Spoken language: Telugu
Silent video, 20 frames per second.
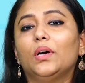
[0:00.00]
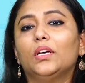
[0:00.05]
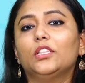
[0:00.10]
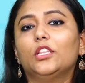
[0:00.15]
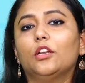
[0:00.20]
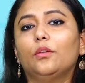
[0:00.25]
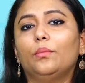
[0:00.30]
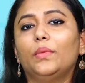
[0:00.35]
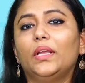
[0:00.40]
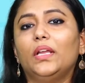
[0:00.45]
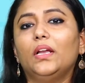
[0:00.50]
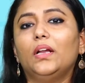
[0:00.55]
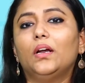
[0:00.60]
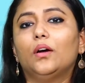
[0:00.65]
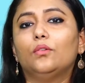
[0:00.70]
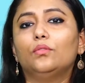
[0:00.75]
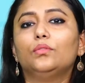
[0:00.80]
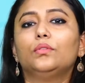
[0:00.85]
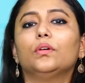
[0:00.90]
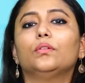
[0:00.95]
మాత్రమే
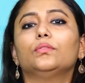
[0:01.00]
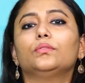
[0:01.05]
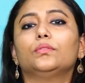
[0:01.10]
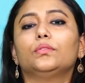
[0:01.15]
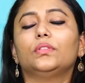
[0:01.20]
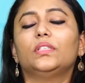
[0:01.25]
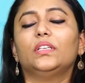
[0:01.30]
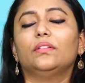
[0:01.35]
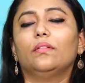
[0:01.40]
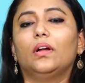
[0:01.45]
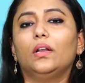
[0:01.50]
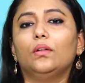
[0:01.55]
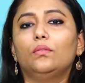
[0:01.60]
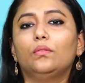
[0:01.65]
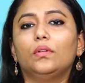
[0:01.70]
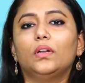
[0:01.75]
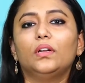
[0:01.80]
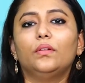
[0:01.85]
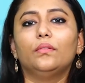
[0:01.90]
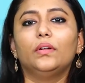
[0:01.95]
కౌంట్ అవుతుంది వాళ్ళకి
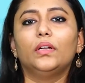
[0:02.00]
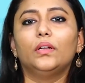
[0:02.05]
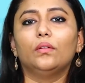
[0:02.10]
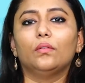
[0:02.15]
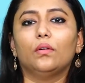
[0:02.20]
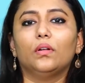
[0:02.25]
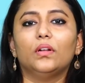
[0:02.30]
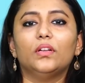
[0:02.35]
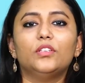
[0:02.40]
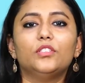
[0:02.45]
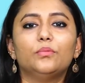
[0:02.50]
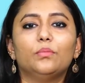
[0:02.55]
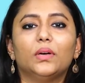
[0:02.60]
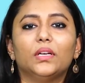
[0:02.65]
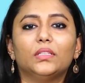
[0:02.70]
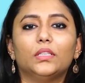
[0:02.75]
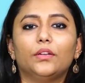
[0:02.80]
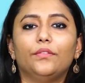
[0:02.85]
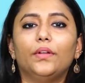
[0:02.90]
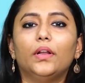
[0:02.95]
ఉన్నటువంటి నాలెడ్జ్
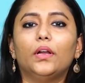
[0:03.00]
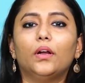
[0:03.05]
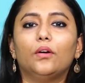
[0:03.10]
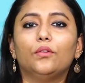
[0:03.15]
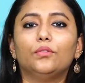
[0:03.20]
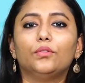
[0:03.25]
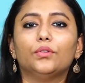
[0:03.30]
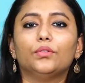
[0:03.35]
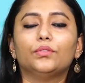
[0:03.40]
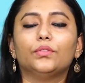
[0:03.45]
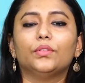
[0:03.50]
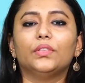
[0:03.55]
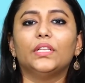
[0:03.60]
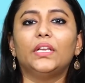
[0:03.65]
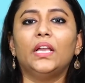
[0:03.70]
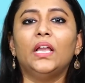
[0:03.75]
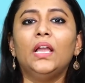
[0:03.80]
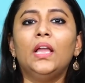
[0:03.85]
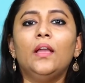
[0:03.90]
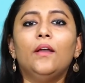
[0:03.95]
మాత్రమే కౌంట్
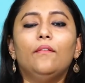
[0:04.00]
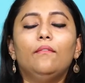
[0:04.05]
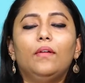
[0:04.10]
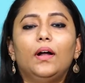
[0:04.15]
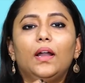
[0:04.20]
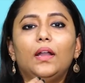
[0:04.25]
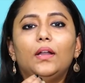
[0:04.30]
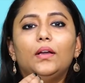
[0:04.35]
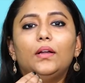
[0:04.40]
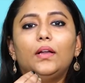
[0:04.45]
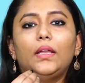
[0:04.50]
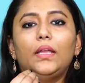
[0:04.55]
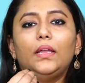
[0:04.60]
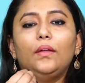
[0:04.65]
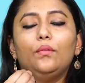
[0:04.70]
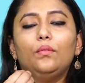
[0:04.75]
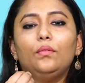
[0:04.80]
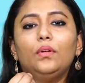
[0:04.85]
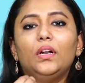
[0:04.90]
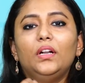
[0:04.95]
అవుతుంది వాళ్ళకి
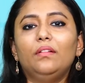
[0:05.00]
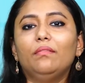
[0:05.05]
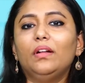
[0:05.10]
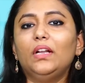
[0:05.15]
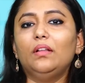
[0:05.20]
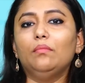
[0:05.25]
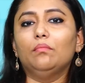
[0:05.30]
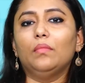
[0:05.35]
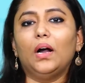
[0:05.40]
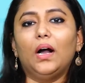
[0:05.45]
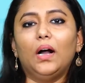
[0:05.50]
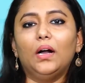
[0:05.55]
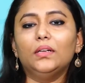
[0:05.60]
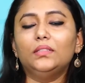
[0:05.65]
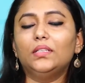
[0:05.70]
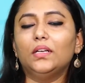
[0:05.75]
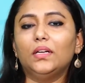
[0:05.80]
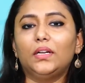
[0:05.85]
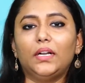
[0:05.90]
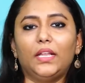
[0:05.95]
ఉన్నటువంటి
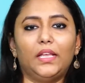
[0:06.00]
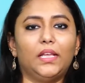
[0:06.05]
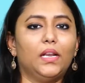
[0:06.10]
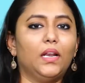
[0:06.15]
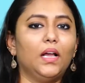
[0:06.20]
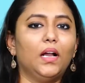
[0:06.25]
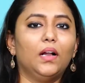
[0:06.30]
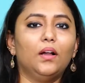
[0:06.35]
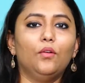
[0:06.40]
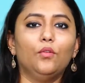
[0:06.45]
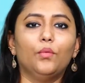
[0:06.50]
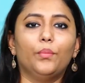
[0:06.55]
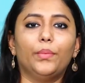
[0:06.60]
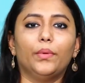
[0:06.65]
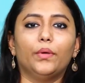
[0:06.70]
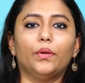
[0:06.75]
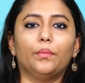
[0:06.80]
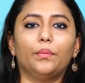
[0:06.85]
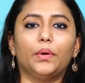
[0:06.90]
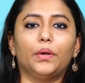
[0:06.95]
మార్క్స్ అక్కడ ఎలాగ
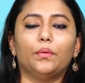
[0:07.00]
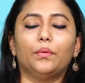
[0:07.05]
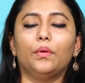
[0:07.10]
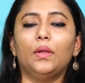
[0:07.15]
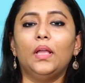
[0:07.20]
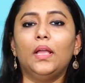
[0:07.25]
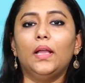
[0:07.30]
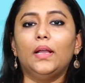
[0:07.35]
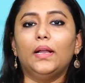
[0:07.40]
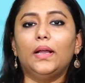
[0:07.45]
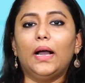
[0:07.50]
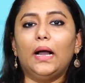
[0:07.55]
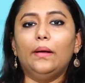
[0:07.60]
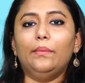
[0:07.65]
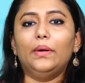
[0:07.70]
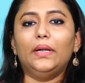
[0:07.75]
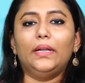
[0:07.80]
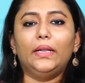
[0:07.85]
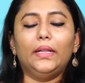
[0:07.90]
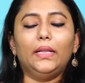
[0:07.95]
ఉపయోగపడవు
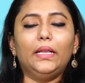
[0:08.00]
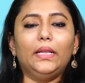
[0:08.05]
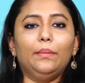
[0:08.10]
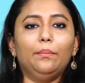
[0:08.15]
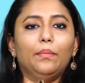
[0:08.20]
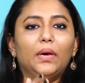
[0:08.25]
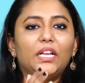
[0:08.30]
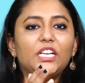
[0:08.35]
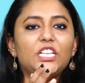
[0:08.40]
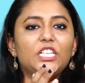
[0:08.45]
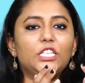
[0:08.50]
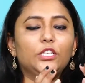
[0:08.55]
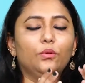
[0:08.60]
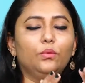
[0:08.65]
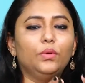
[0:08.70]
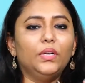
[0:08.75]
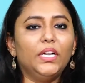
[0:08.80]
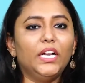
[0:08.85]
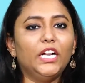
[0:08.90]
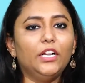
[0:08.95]
కాబట్టి మనిషి
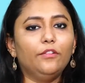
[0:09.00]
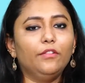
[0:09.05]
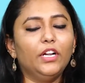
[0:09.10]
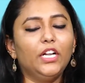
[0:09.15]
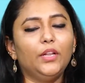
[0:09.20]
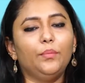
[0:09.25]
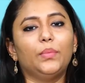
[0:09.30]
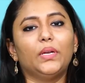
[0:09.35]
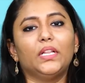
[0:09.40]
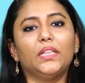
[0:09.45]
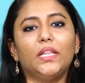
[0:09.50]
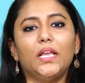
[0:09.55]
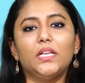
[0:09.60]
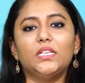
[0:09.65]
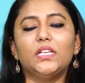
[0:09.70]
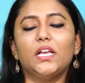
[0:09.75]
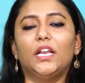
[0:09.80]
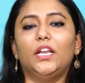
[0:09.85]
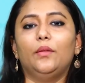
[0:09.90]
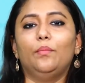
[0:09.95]
ఉండేటువంటి
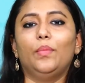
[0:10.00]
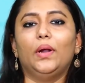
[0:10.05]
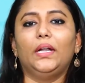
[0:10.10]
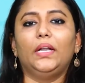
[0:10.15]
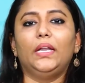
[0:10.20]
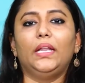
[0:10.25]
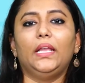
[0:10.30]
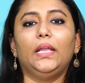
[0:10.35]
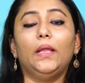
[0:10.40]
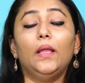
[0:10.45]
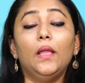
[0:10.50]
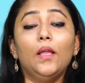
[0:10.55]
ప్రదేశాన్ని బట్టి